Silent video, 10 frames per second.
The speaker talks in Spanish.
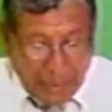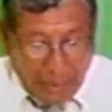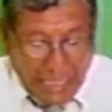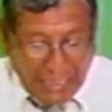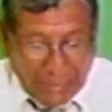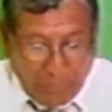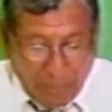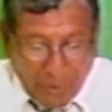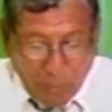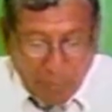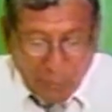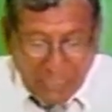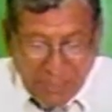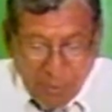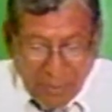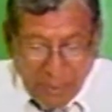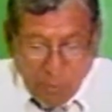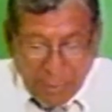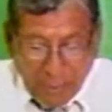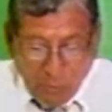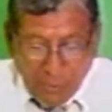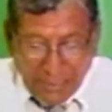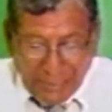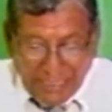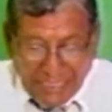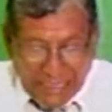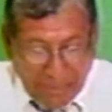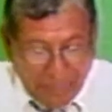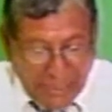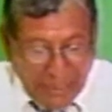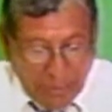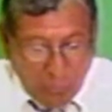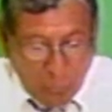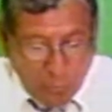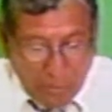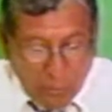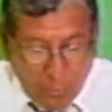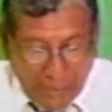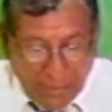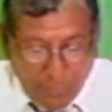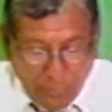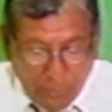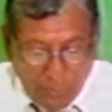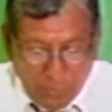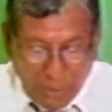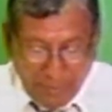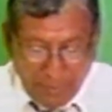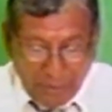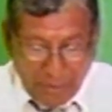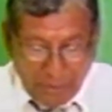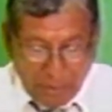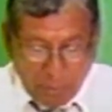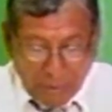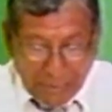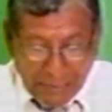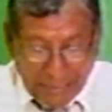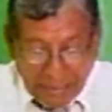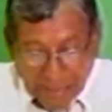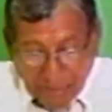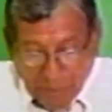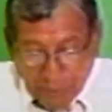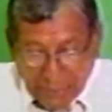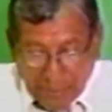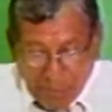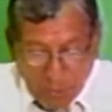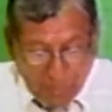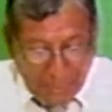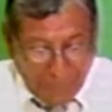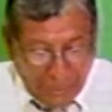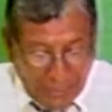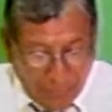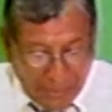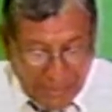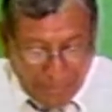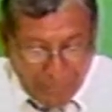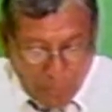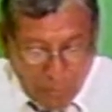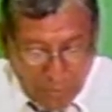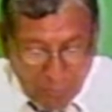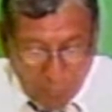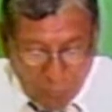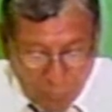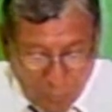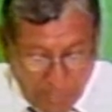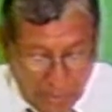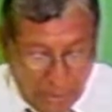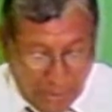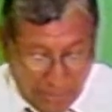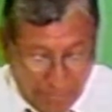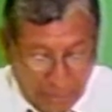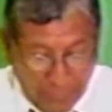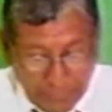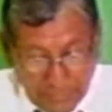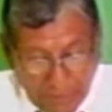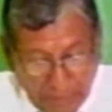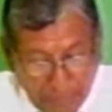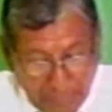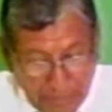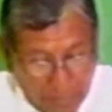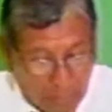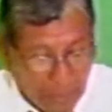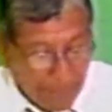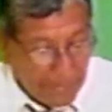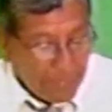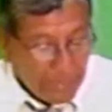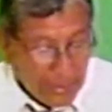Hasta el momento no hemos recibido ninguna denuncia ni de las empresas ni de los usuarios sobre este punto y, de recibirlo tendríamos que tomar las medidas porque están preocupando a los consumidores. Caramba, caramba, con APEP.